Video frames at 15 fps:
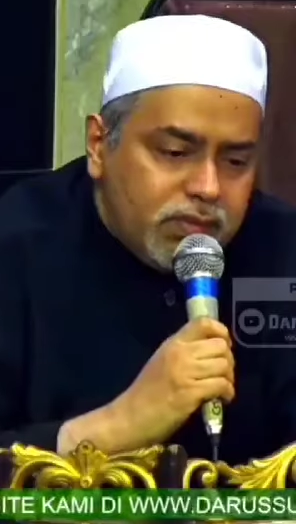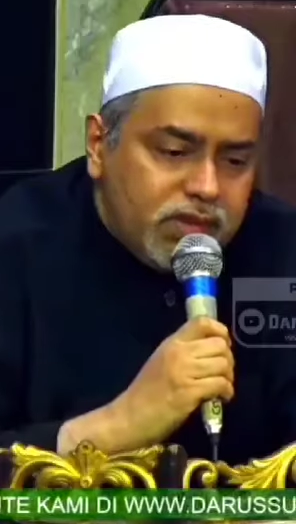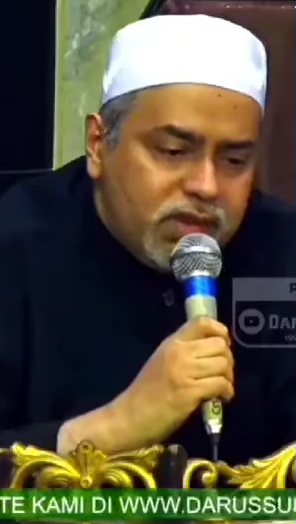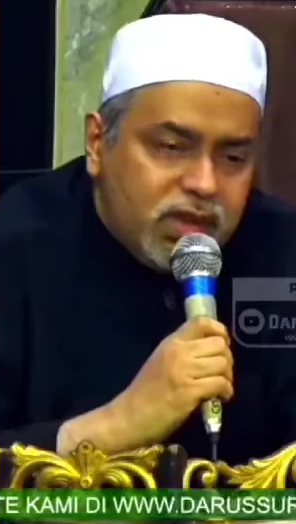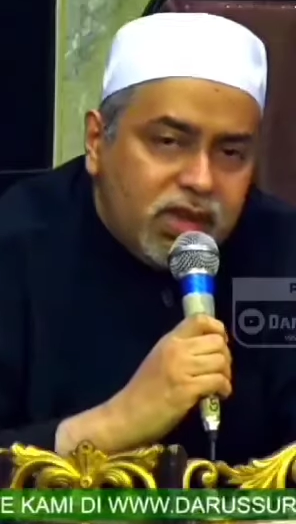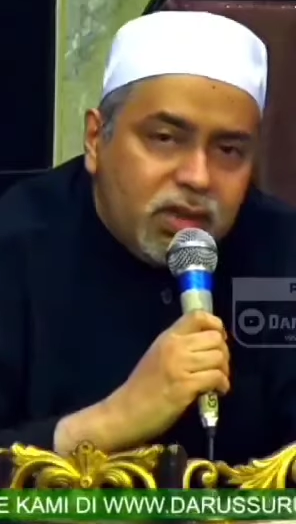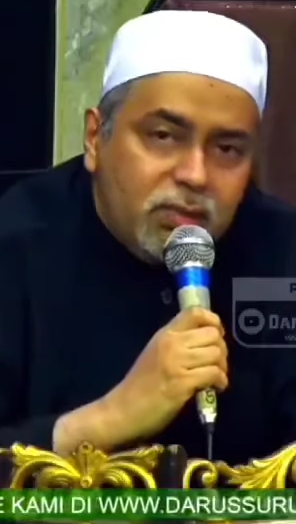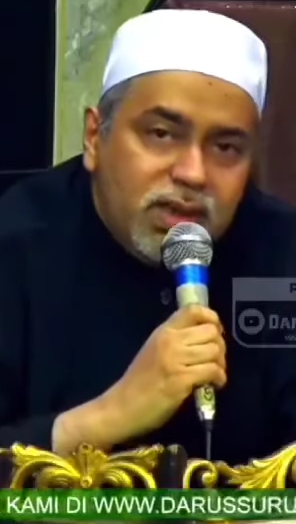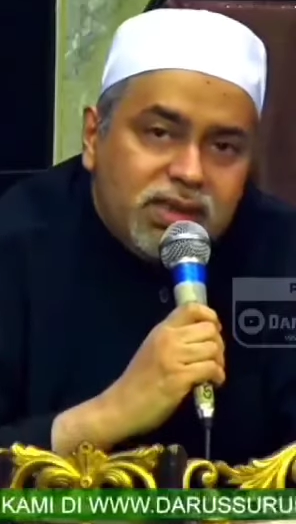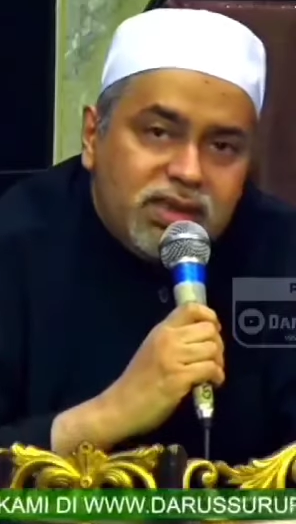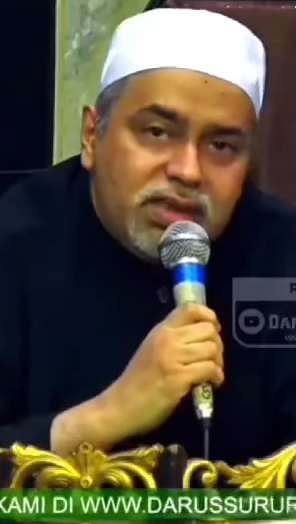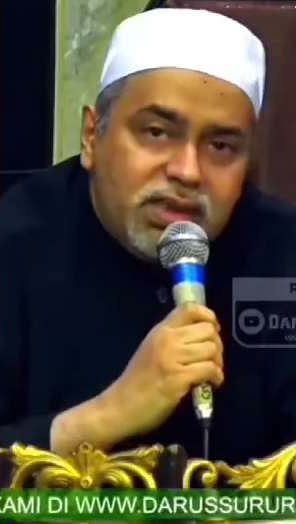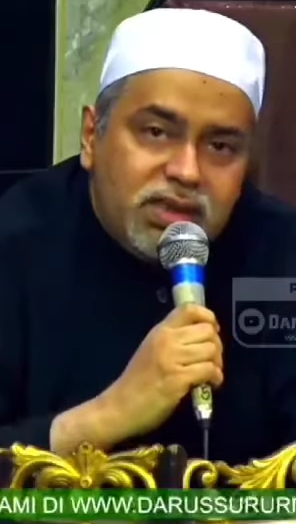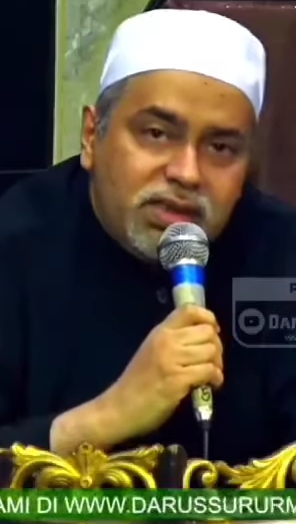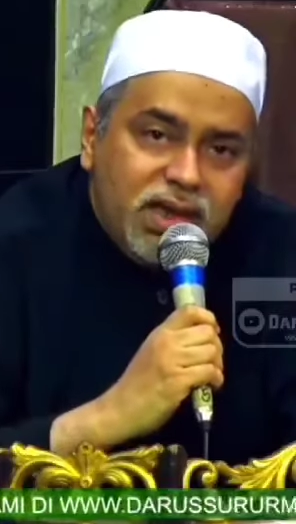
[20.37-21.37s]
Sehingga
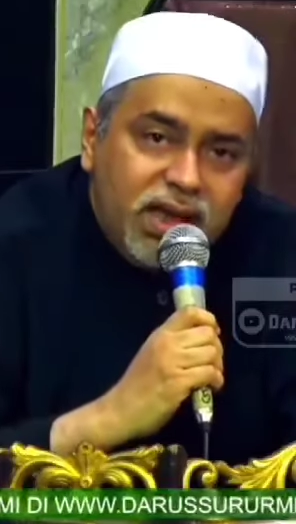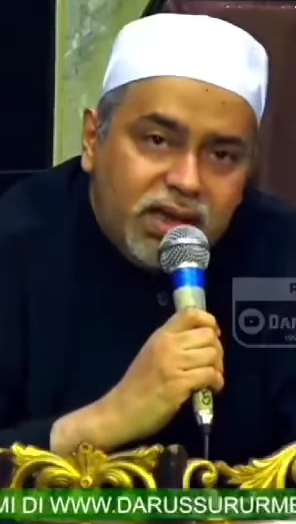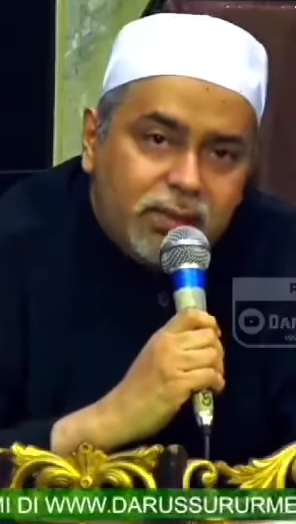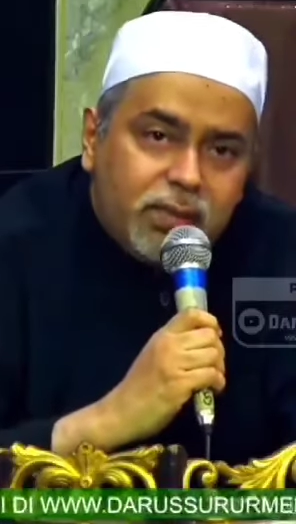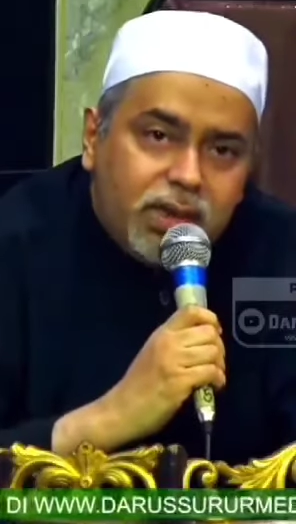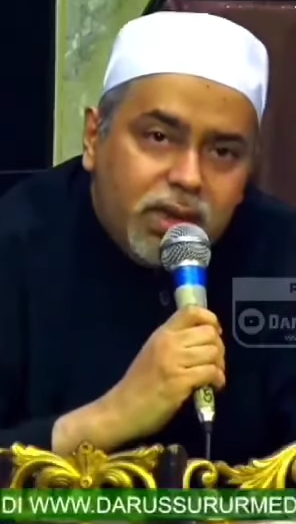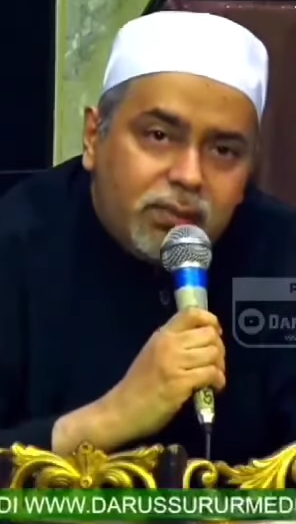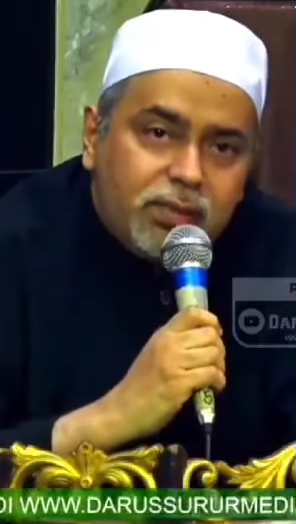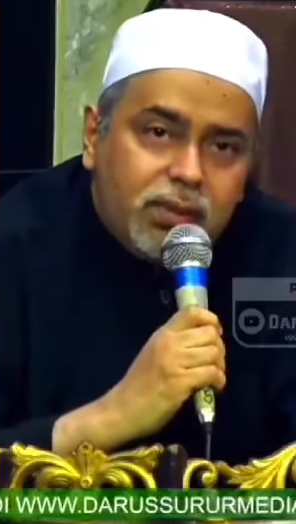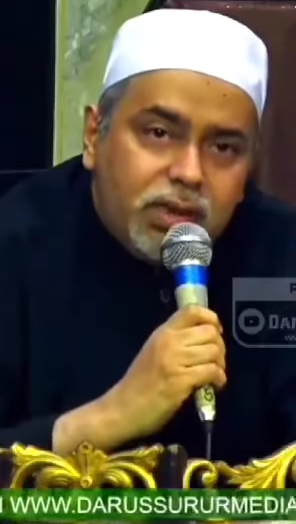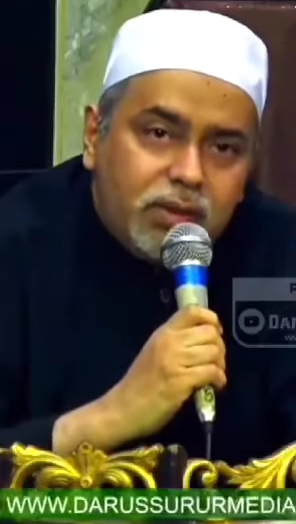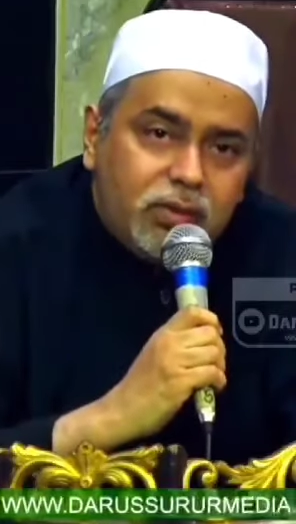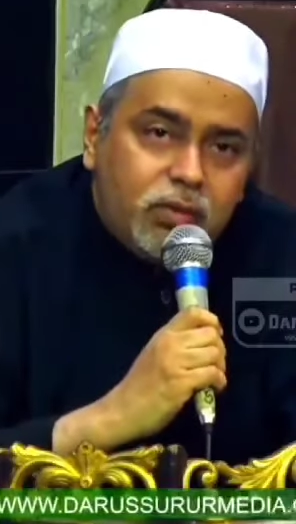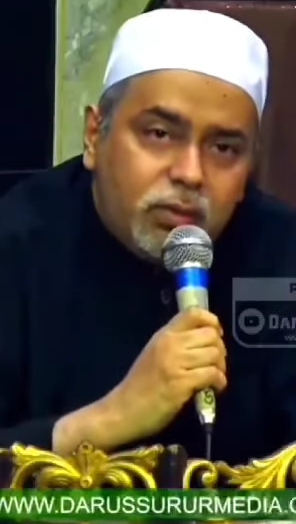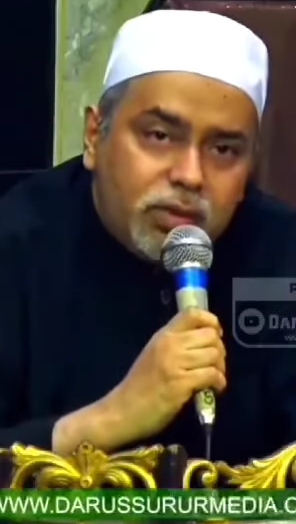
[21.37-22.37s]
kematian
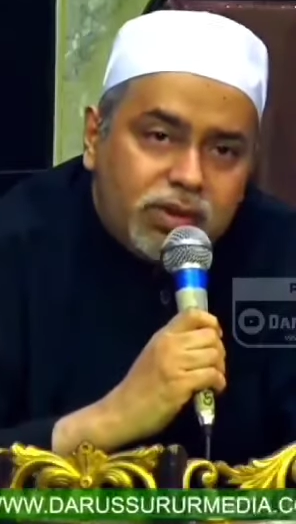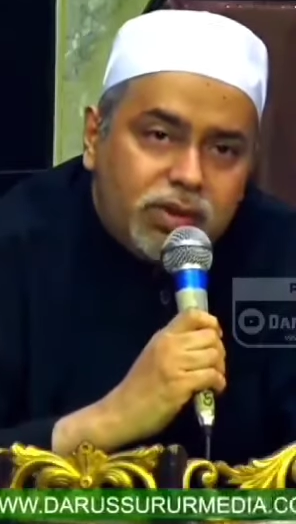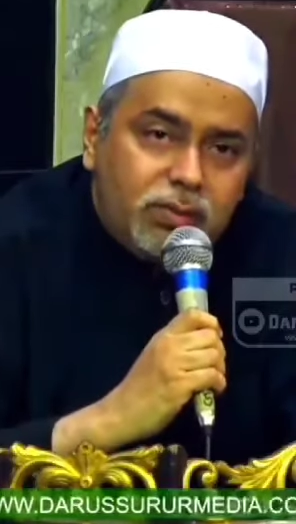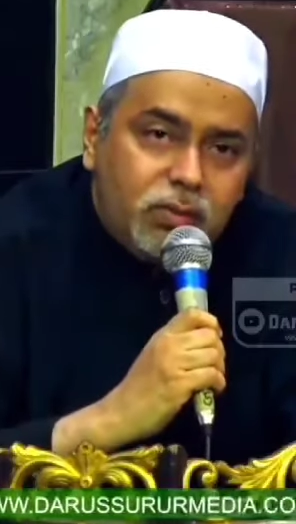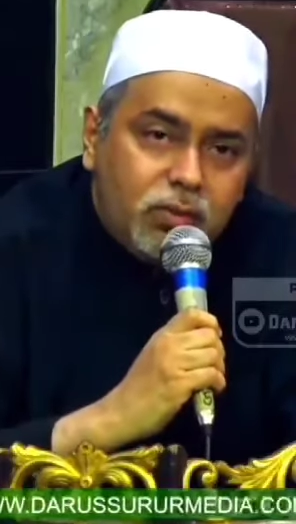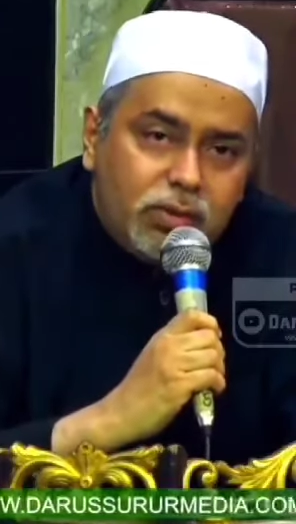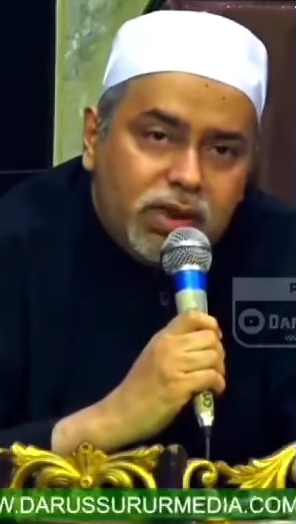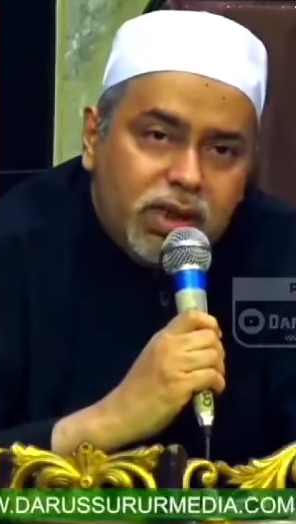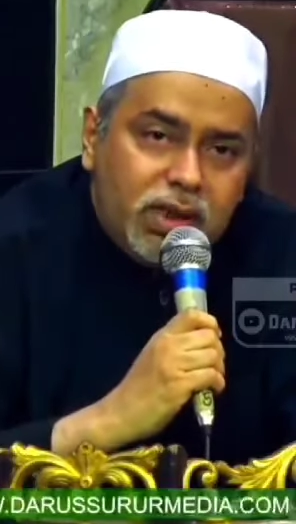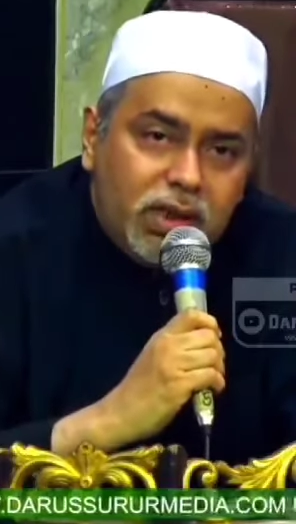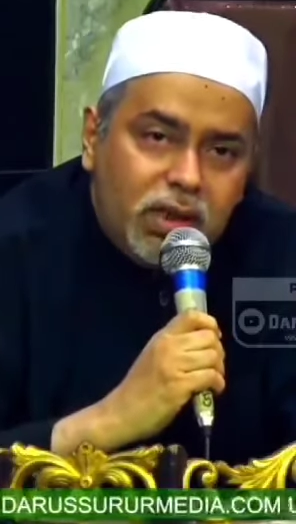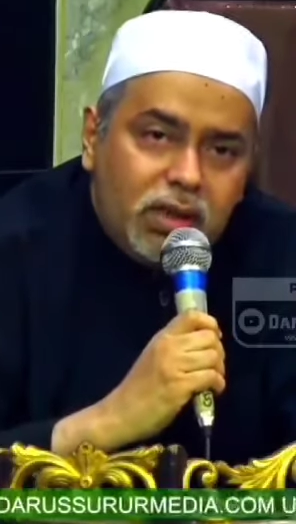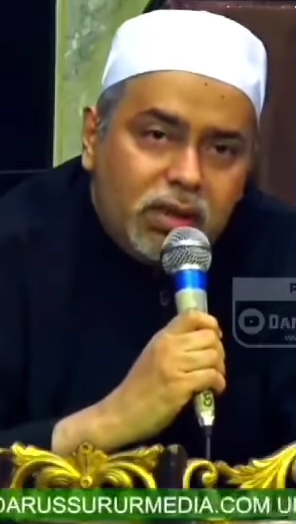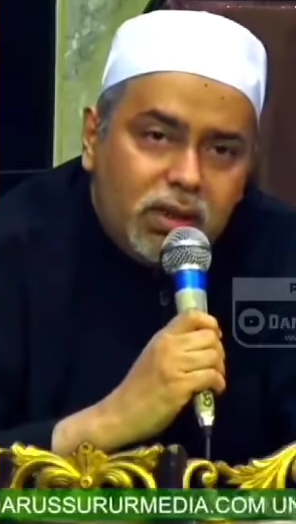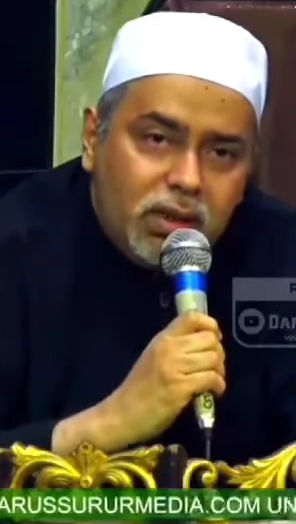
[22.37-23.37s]
diharap-harapkan untuk bertemu dengan
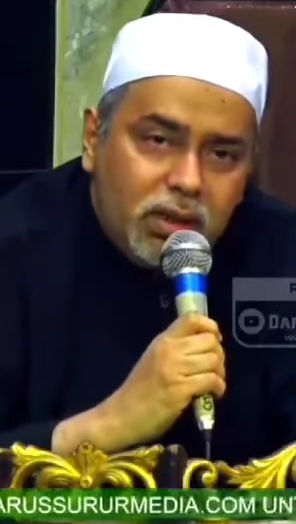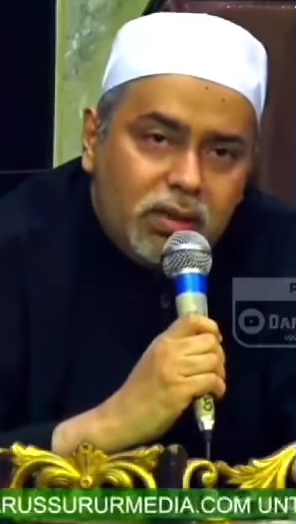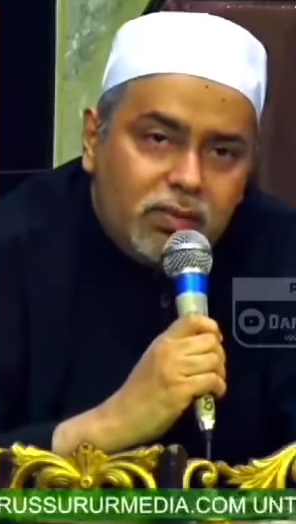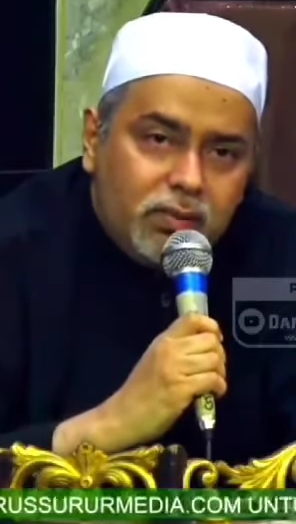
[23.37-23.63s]
Allah.